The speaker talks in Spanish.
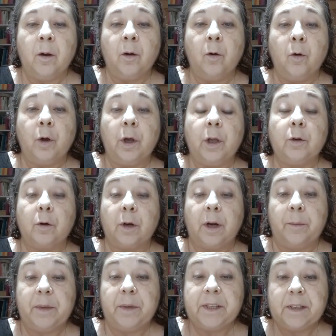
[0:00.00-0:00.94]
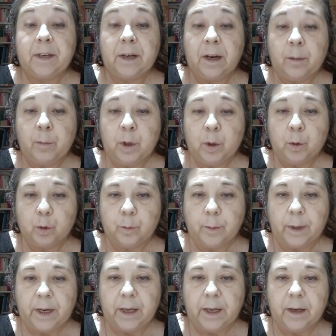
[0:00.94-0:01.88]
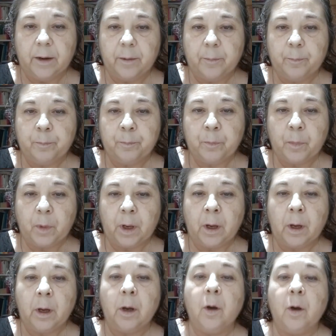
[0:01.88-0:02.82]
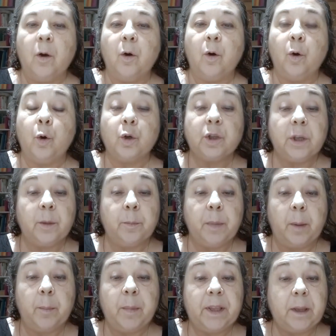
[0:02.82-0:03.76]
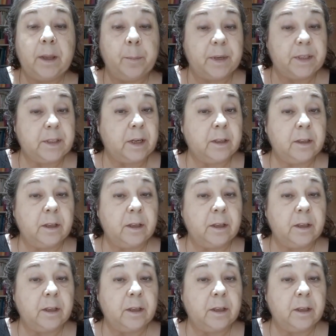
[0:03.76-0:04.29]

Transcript: o que nos revisen la minusvalía o simplemente pasar